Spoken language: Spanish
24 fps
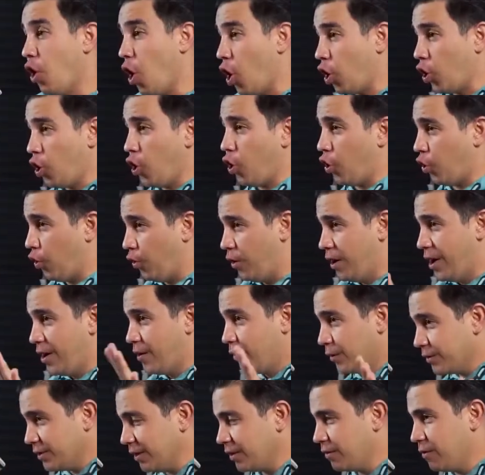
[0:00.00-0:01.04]
Ojo, ojo,
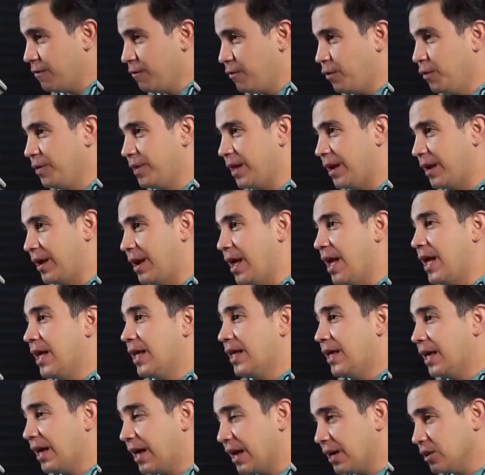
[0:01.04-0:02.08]
no se confundan.
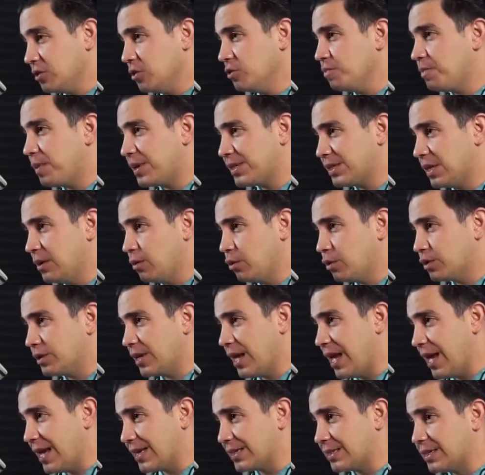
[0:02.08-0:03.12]
Ingresos pasivos
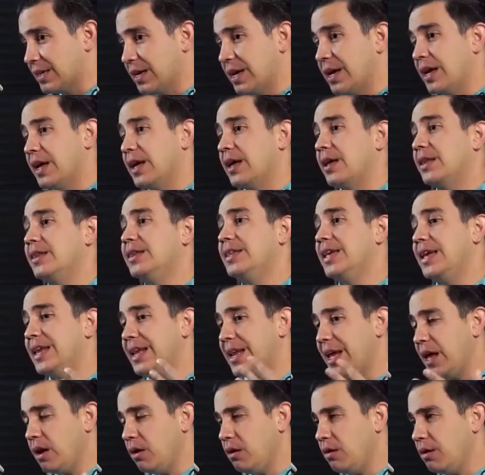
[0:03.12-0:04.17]
es
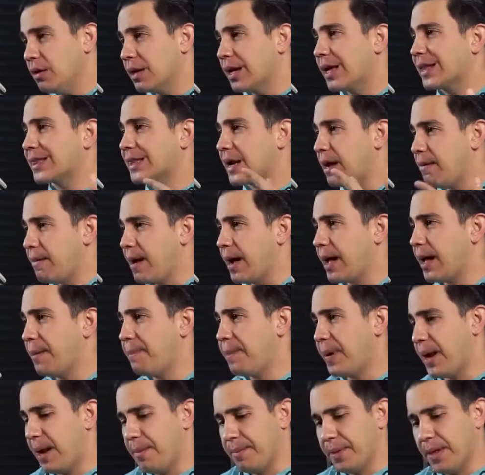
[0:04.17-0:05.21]
dinero que trabaja
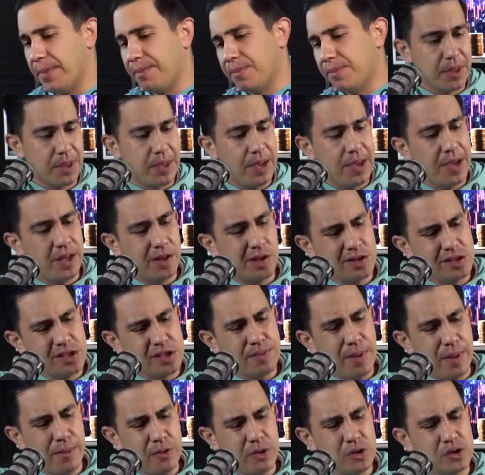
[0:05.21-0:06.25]
para mí. Entonces
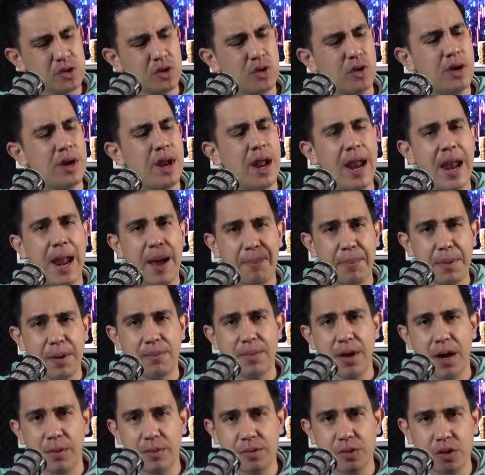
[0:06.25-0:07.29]
vámonos con la
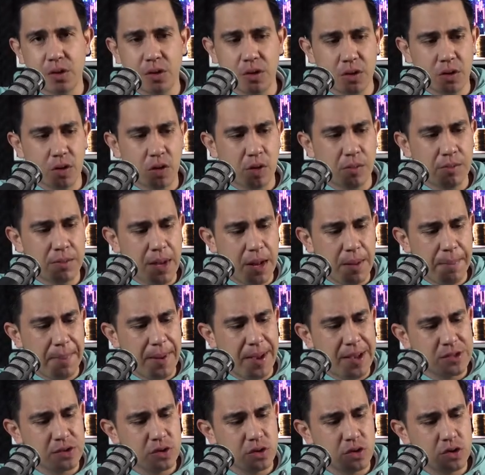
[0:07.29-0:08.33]
primera opción, con mil
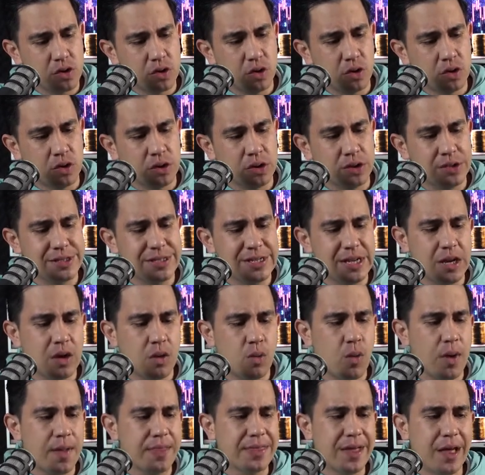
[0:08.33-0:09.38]
pesos, con
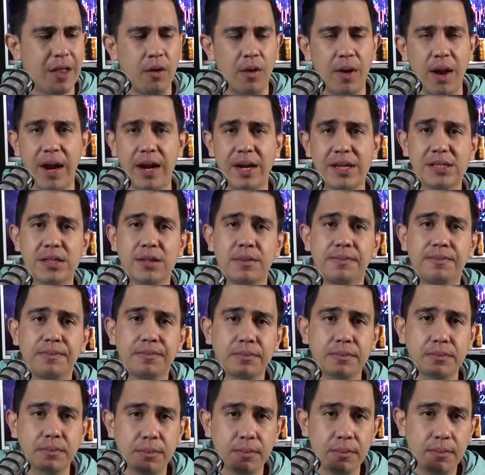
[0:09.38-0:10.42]
50 dólares
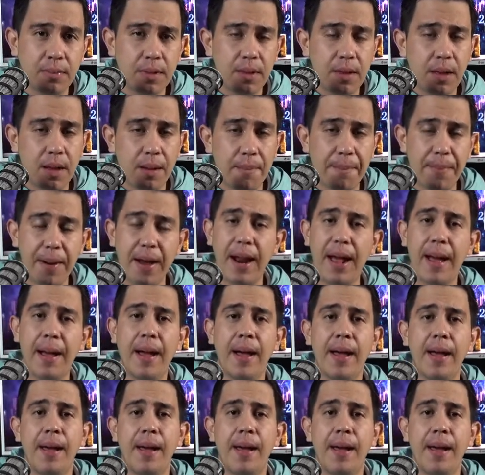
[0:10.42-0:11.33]
para